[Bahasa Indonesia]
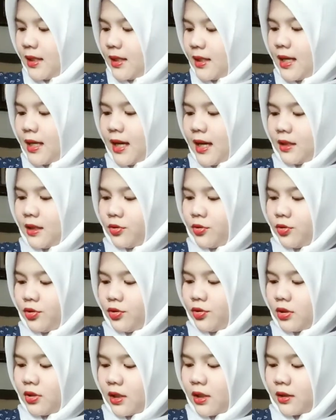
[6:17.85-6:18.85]
dia
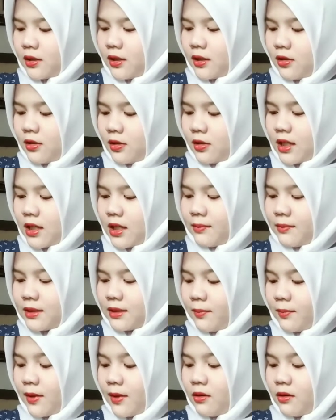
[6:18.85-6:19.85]
7 kg
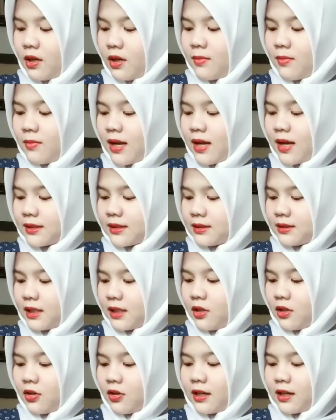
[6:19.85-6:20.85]
sampai
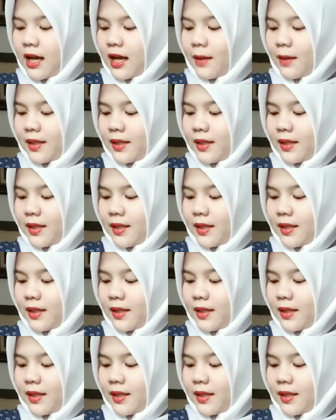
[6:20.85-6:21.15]
12 kg